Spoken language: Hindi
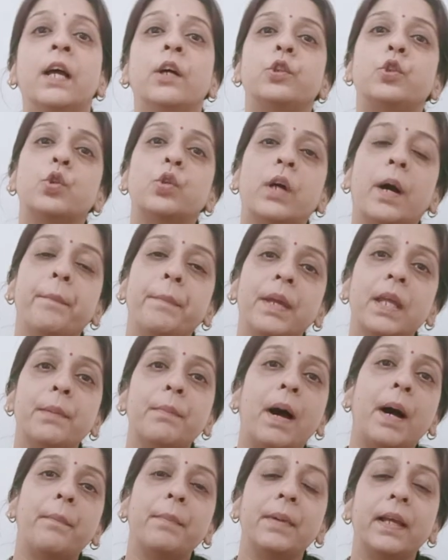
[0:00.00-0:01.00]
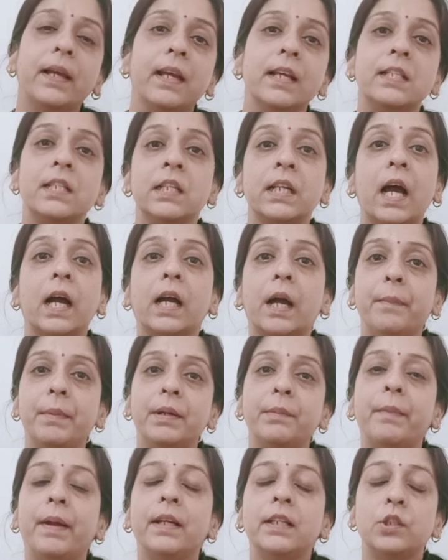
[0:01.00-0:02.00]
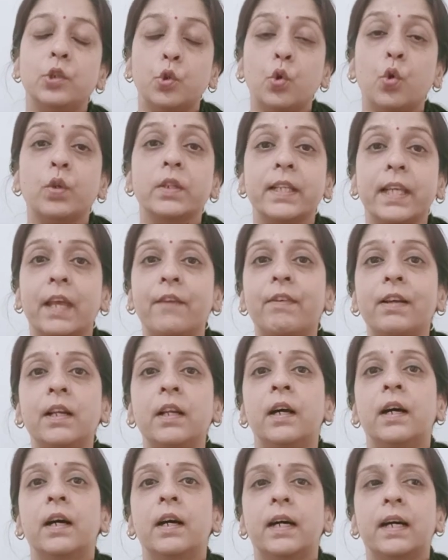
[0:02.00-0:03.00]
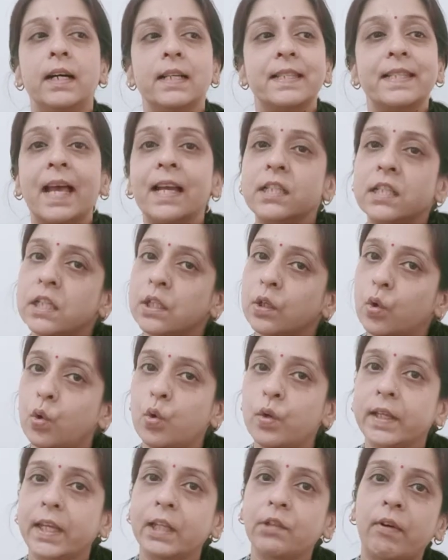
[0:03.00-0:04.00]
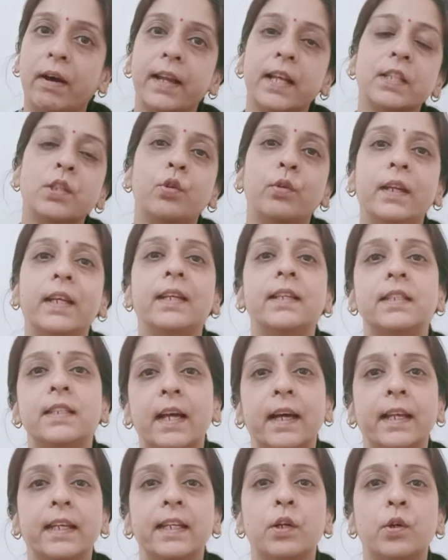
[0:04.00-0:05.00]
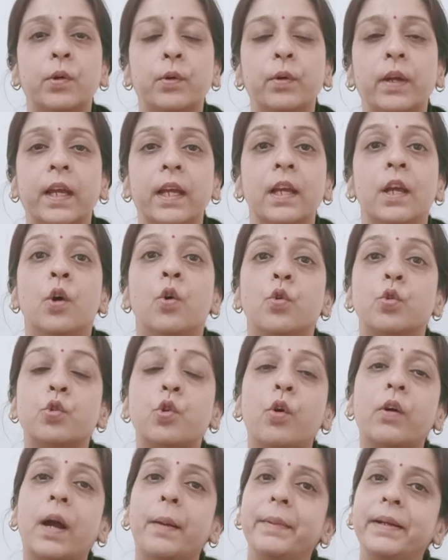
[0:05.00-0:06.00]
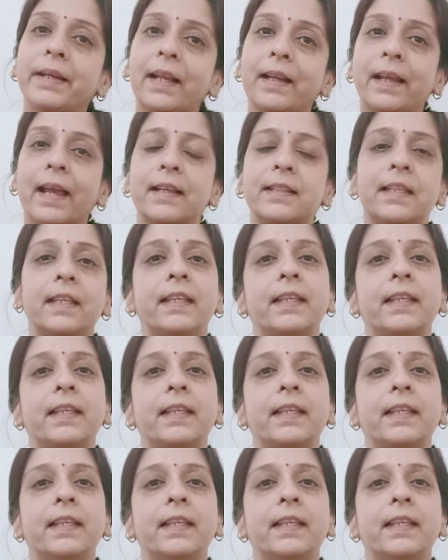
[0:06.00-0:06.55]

जो गंभीर मामले हैं जिनका कमिटमेंट जो केवल सेशन कोर्ट के द्वारा सुनने जाने होंगे उसको कमिटल कैसे